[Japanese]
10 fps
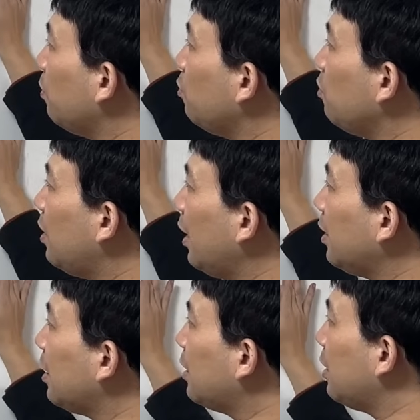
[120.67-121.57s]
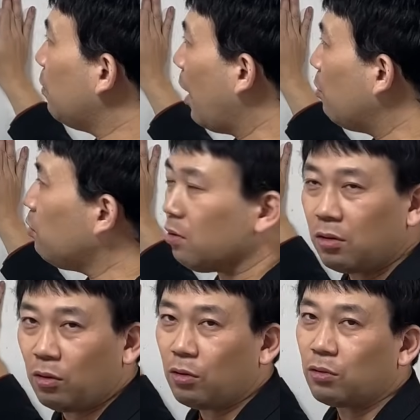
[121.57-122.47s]
分できてしまう
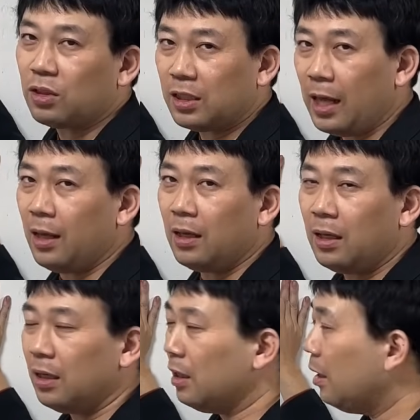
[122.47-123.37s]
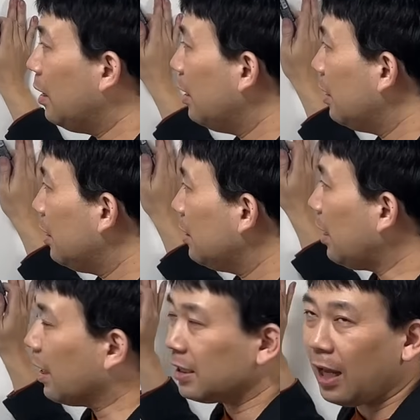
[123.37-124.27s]
ということですね。
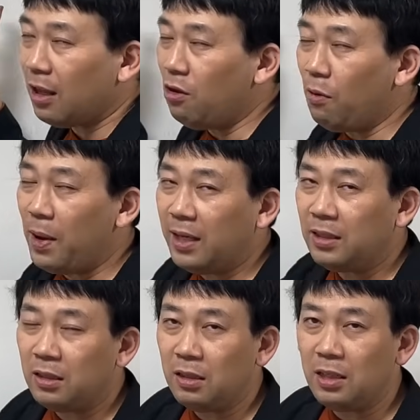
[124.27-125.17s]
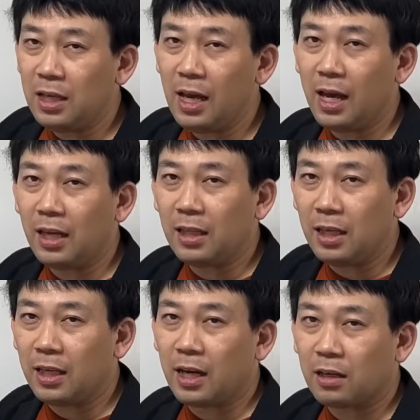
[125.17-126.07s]
じゃあ、3の倍数以外
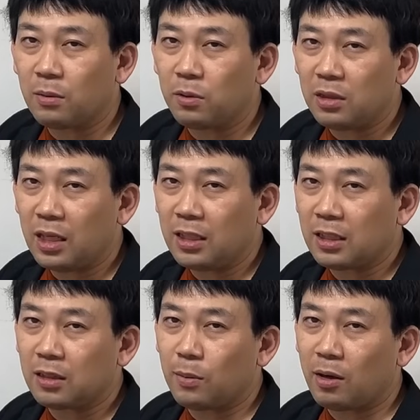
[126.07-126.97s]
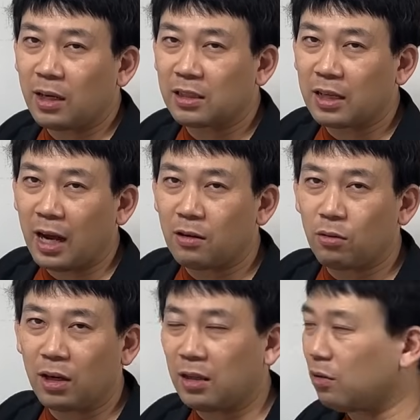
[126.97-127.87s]
に約分できてしまう数がある
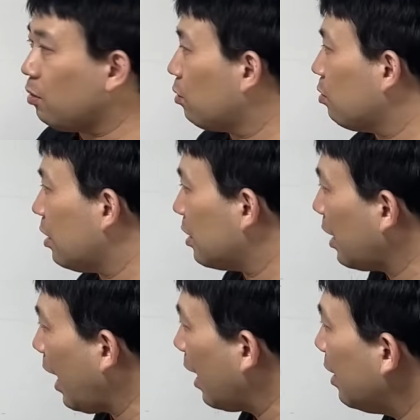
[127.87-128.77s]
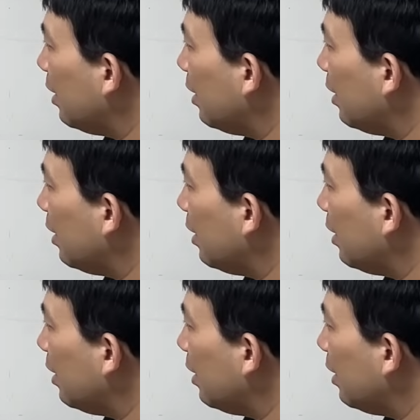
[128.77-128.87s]
のかということですが、